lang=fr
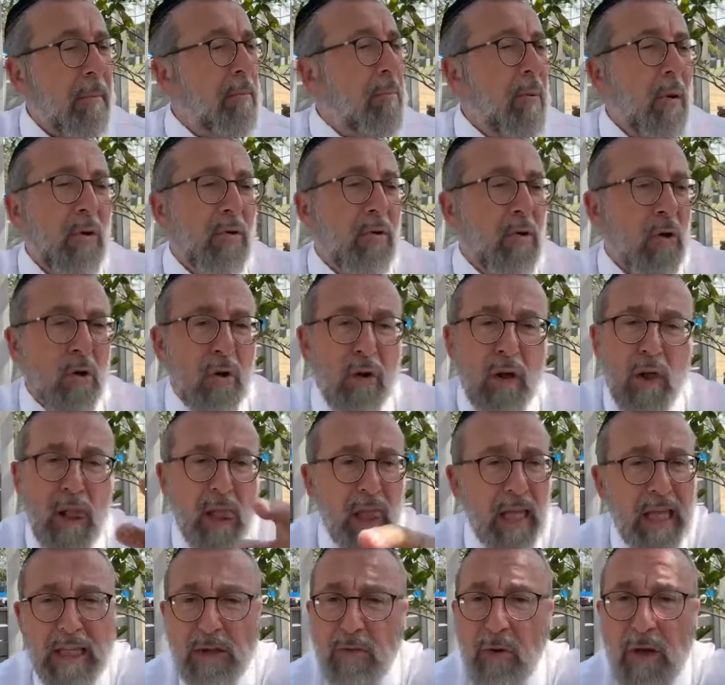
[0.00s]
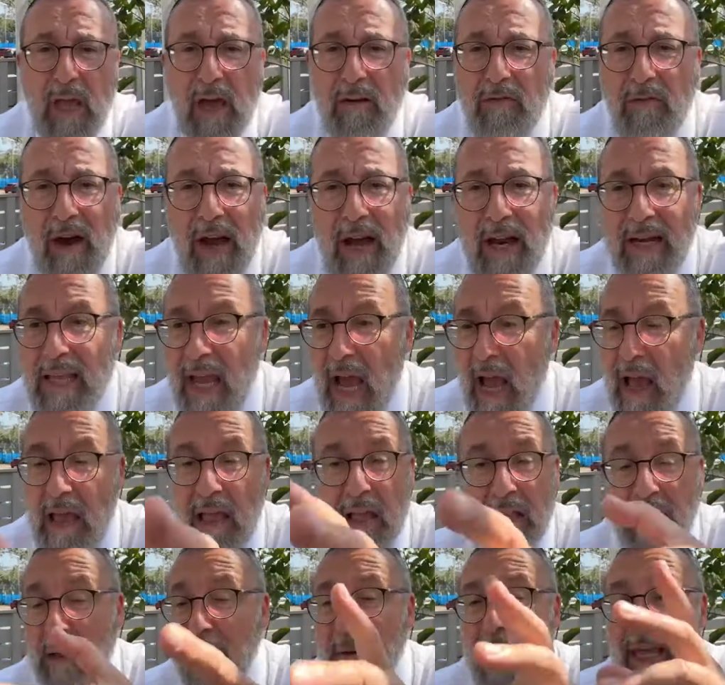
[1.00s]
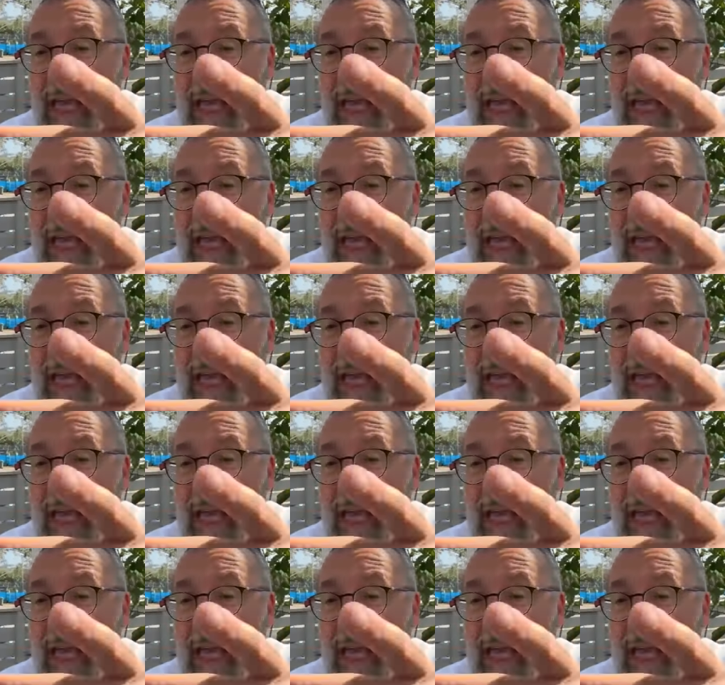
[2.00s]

Un bon cœur. Il doit y avoir un lien.